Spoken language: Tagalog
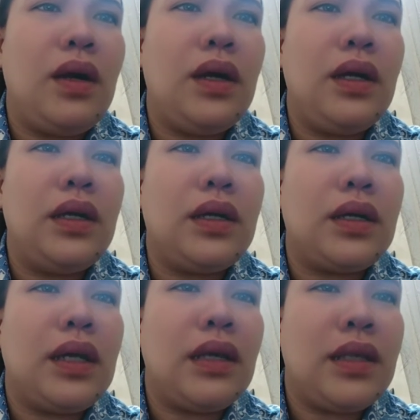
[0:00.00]
ang
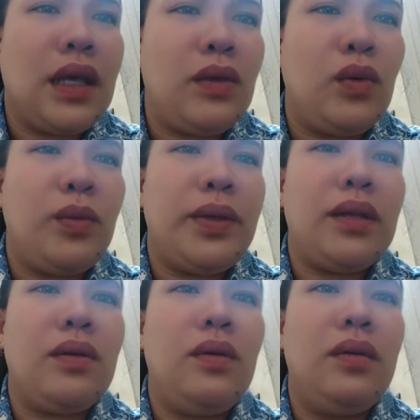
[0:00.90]
nasa
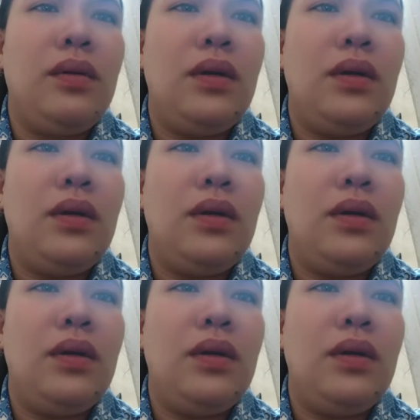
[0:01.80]
loobin ko.